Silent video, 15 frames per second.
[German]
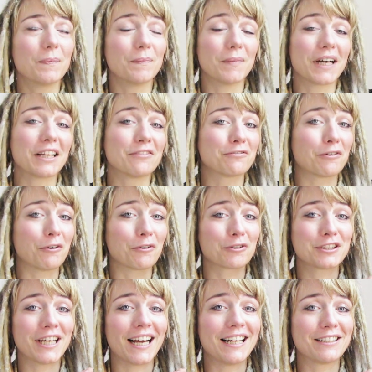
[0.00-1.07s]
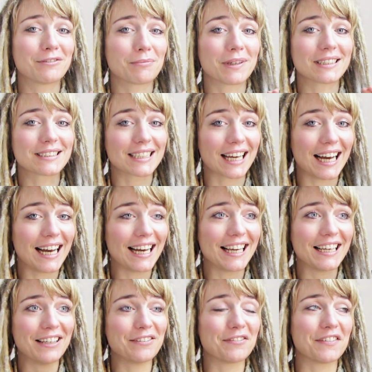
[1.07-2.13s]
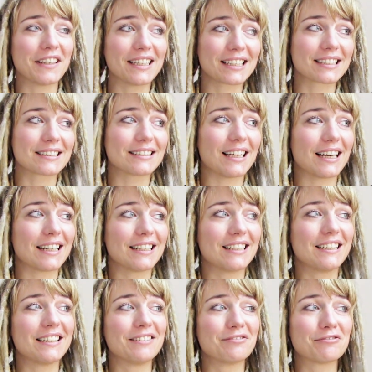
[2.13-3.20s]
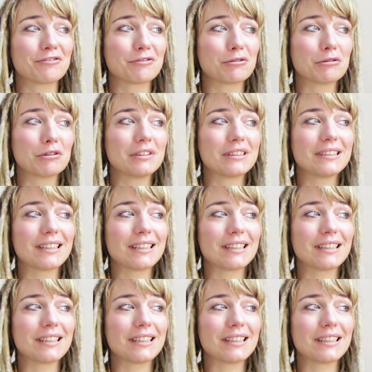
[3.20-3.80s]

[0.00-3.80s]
Mein Vorurteil Nummer drei wäre dann wohl,